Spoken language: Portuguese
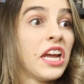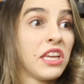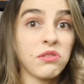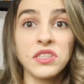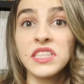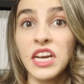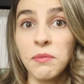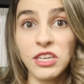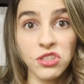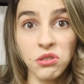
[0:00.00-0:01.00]
e eu
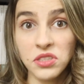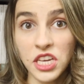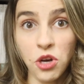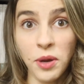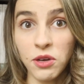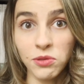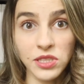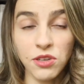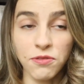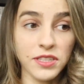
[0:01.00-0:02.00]
sinceramente não sei como é que
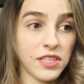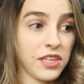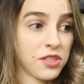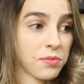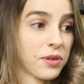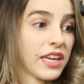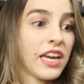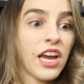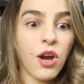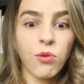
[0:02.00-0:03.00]
conseguiram fazer isso,
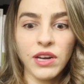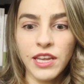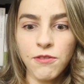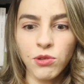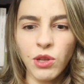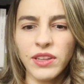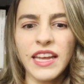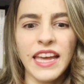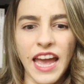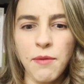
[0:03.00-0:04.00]
porque o livro não
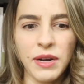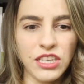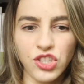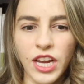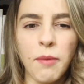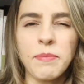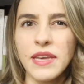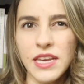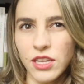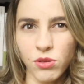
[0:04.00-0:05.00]
tem quebras de
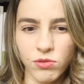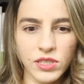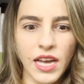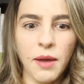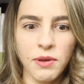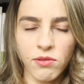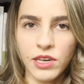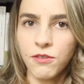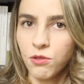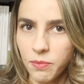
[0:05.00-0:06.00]
capítulos, sabe? É um
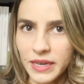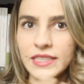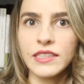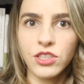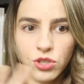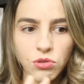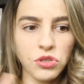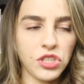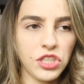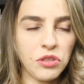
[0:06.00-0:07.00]
livro bastante
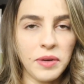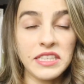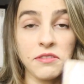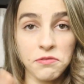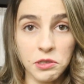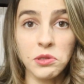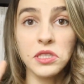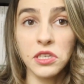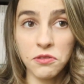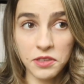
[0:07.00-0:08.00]
contínuo, mas enfim,
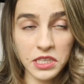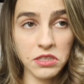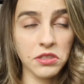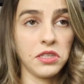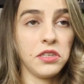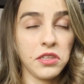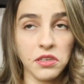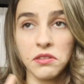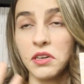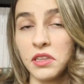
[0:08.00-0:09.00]
conseguiram fazer isso aí
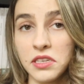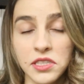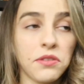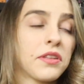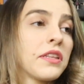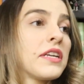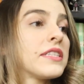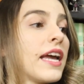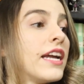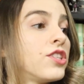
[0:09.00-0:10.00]
entre 35 e
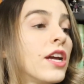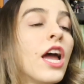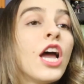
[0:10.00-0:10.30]
37.